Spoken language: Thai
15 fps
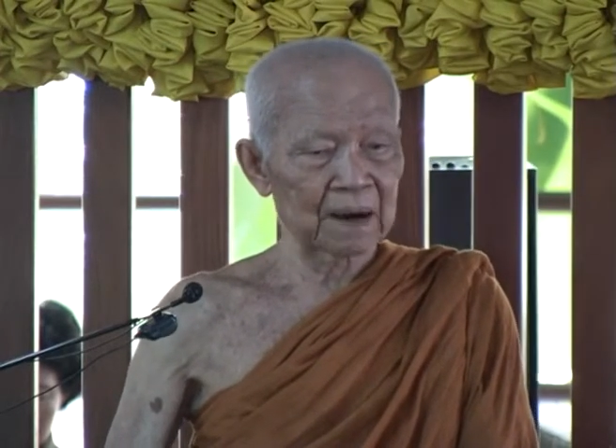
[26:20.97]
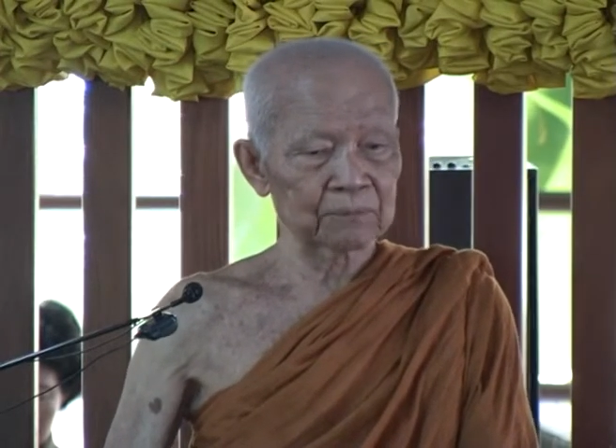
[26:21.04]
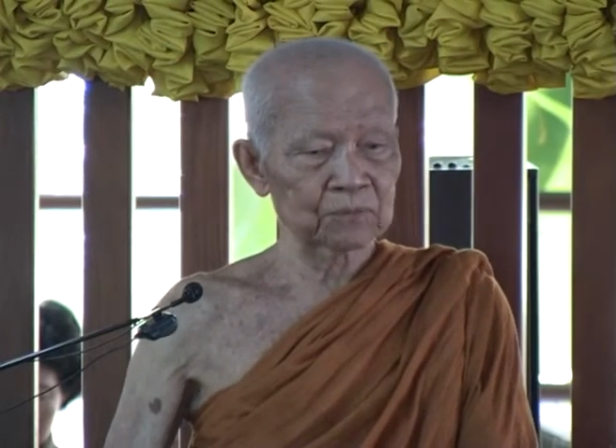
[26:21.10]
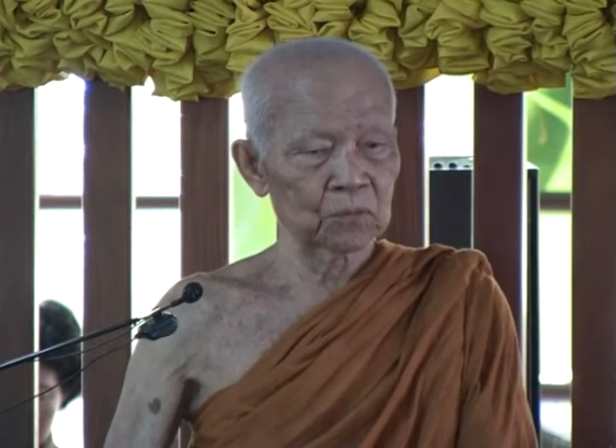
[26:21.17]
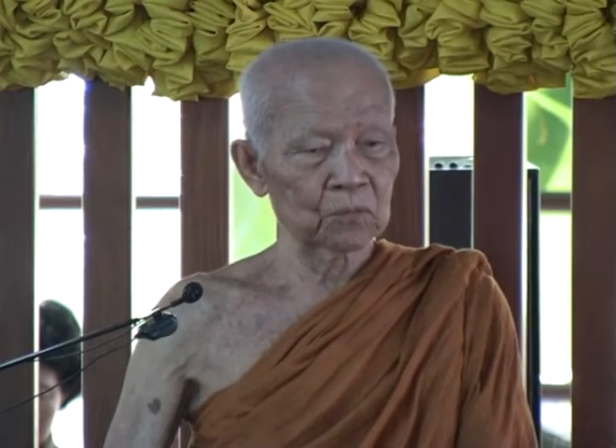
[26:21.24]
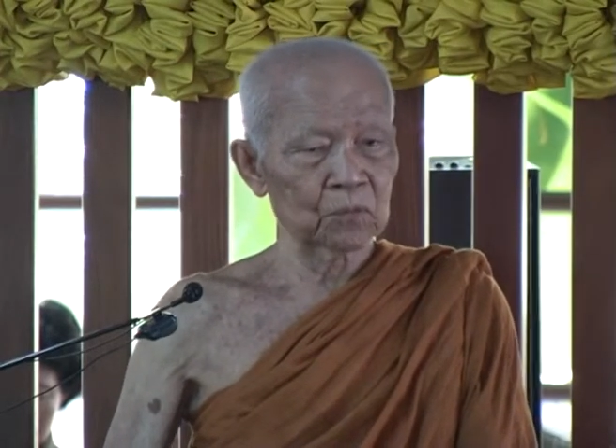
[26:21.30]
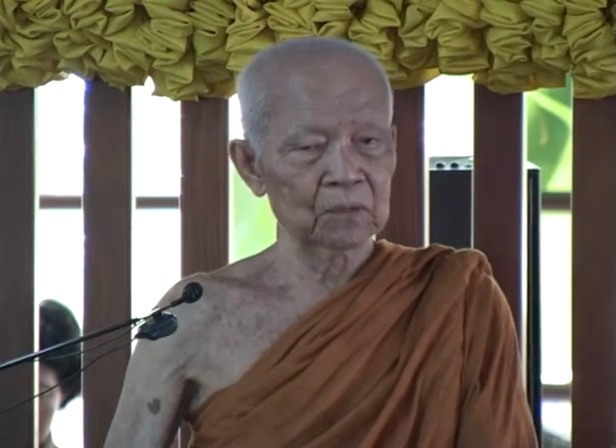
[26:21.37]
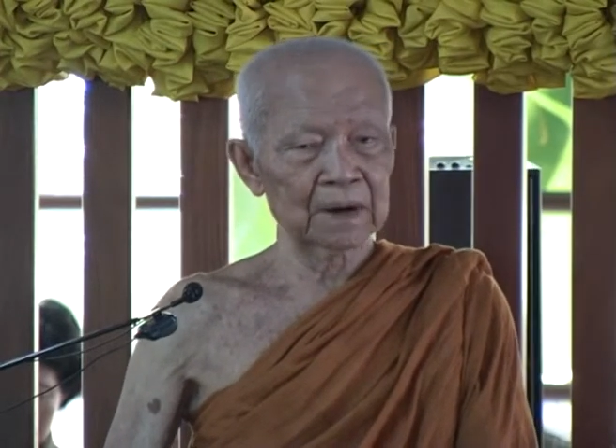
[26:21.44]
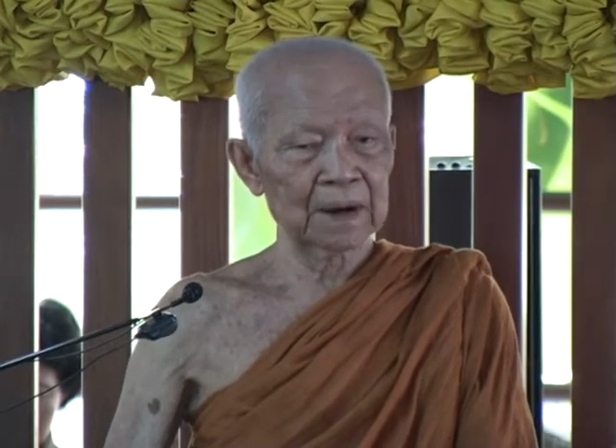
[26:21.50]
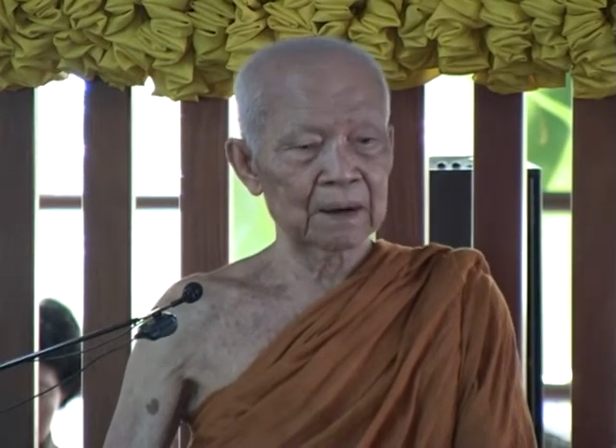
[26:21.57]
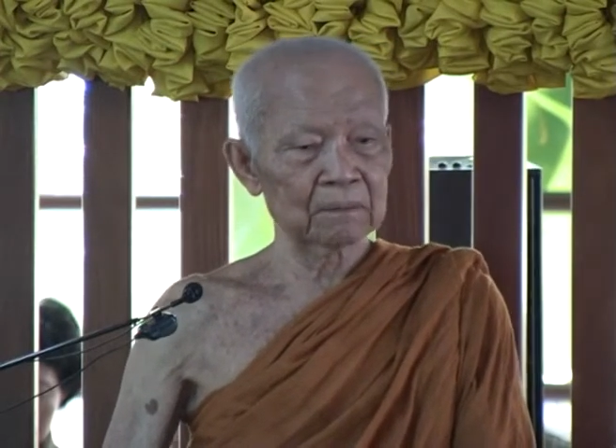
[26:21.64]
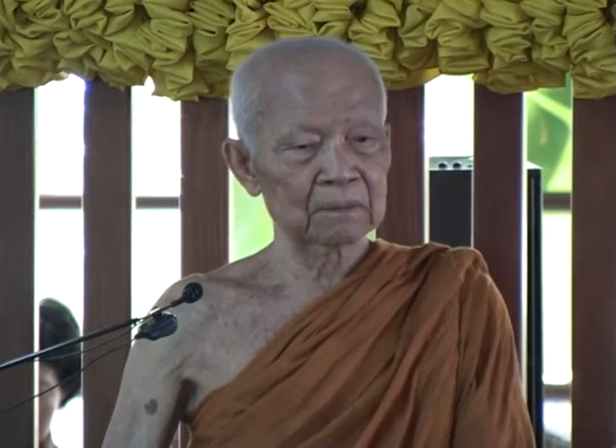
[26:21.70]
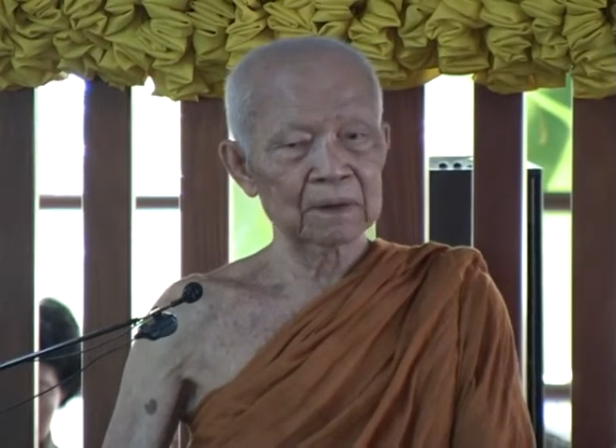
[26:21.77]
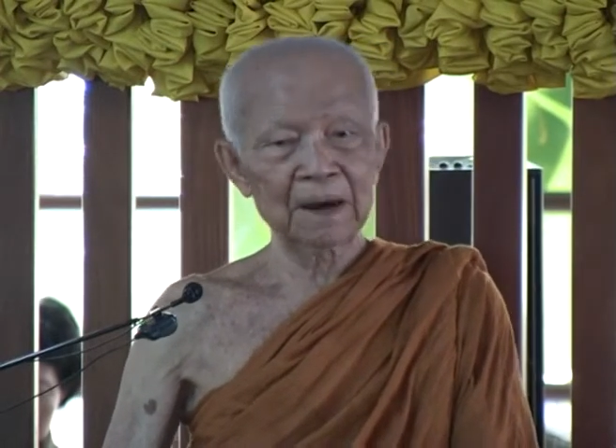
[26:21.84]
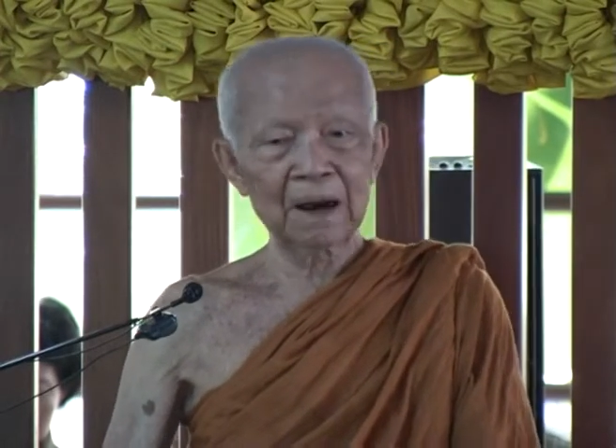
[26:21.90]
นับสนุนแล้
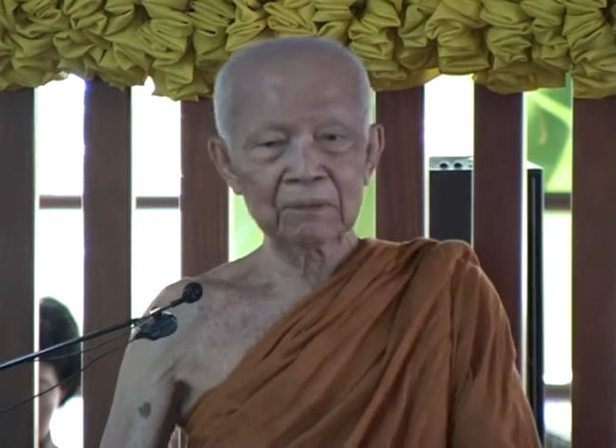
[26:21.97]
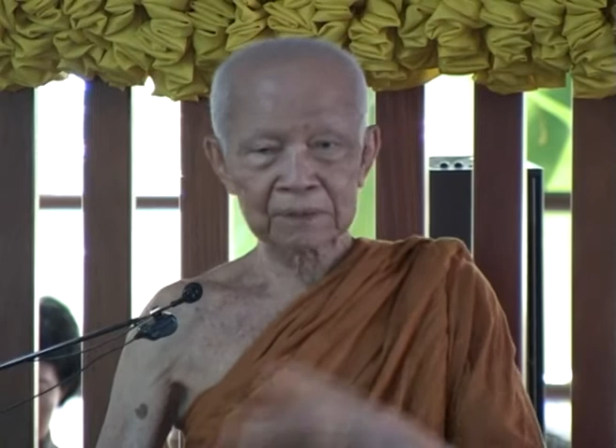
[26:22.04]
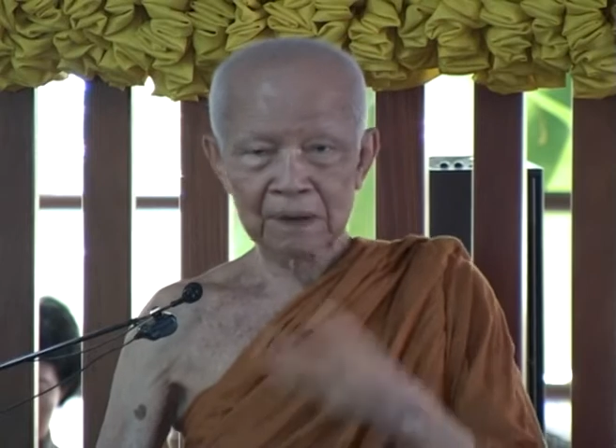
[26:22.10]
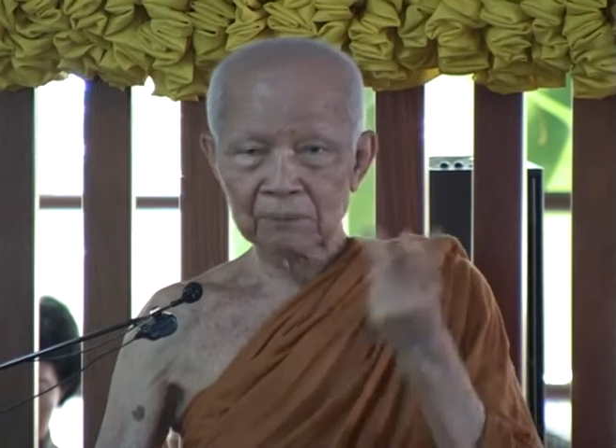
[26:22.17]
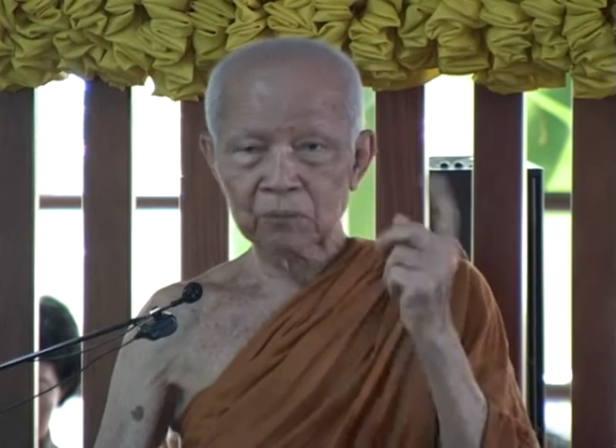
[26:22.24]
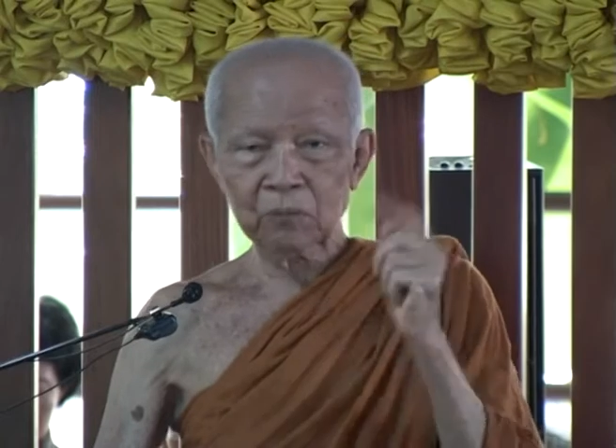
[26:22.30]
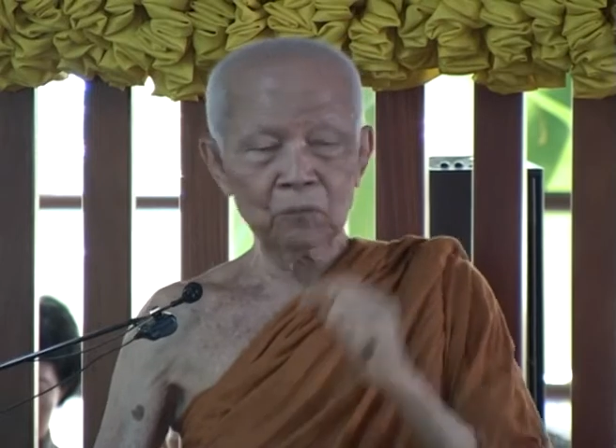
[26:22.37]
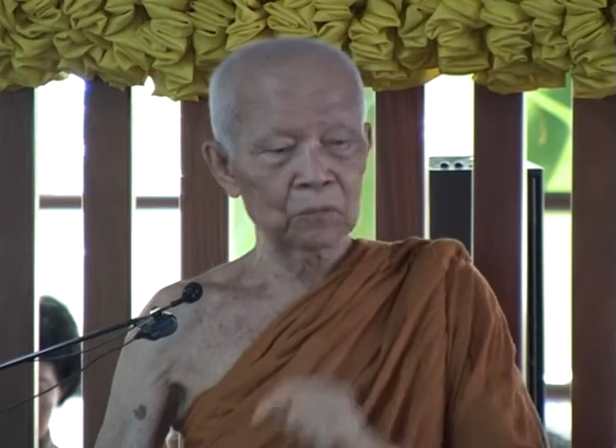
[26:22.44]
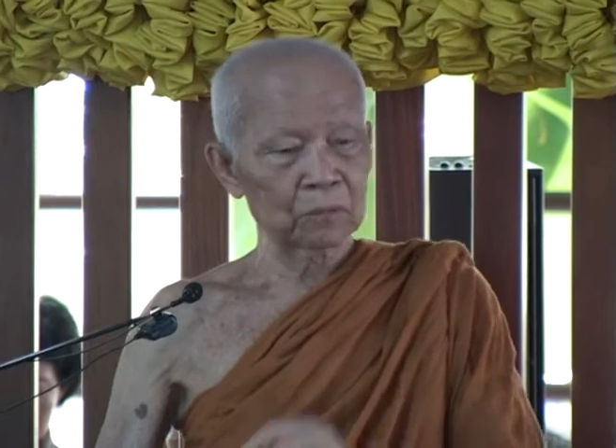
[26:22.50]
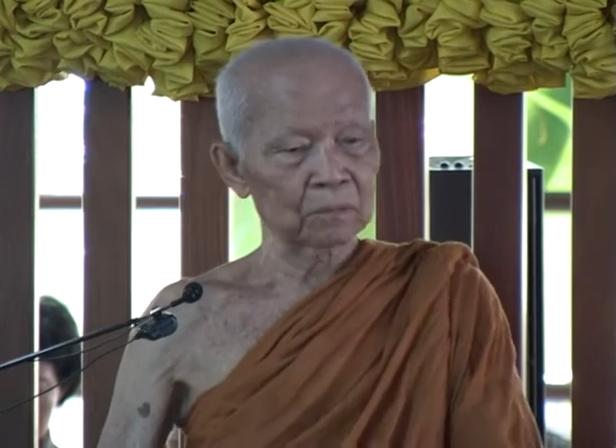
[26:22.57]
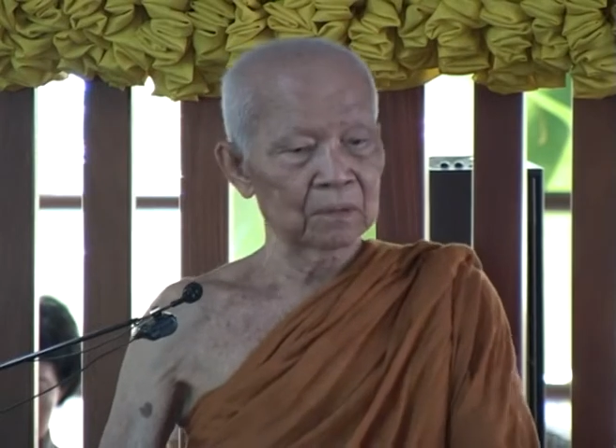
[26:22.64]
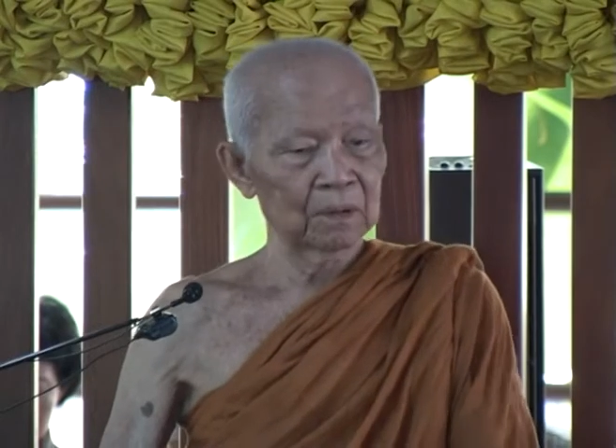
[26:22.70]
วเราจะพูด